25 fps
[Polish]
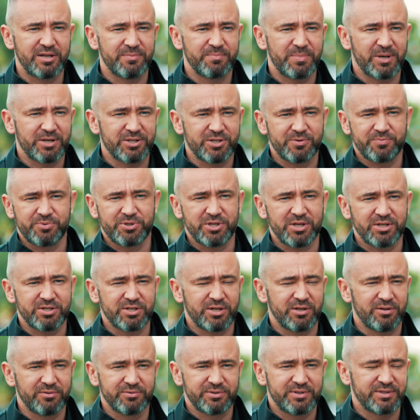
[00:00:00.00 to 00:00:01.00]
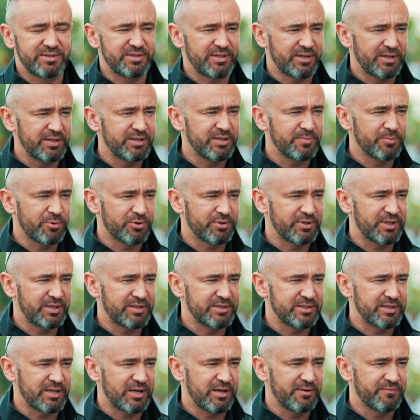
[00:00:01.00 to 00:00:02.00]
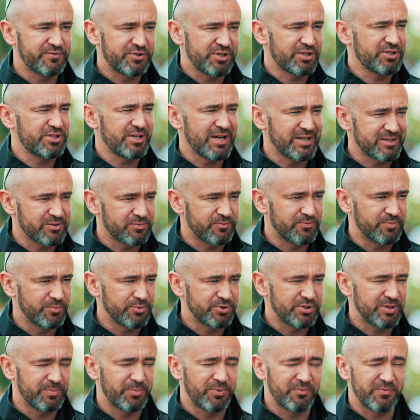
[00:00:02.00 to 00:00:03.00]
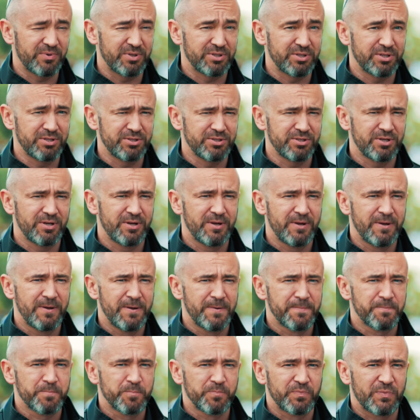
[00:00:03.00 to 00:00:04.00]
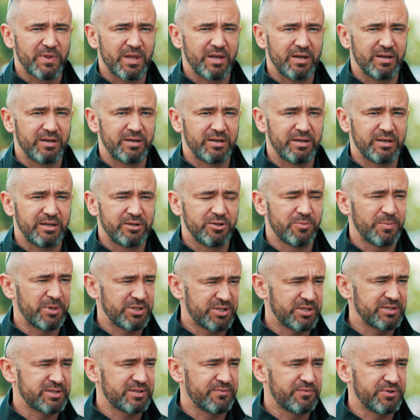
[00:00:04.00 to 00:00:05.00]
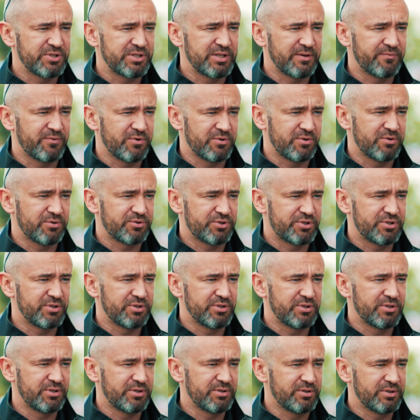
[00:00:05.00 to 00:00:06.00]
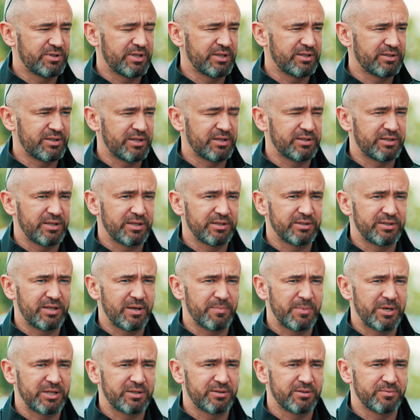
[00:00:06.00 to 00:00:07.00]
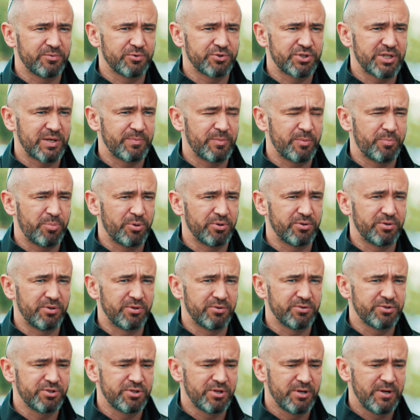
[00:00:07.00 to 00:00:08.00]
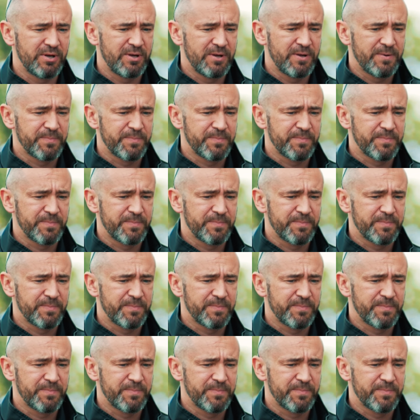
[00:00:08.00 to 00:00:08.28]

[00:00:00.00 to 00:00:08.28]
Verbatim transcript: najbardziej przerażający seryjny morderca wszechczasów, można powiedzieć, y, no, ma szansę wyjść na wolność i ten, ten, ten temat można by podjąć.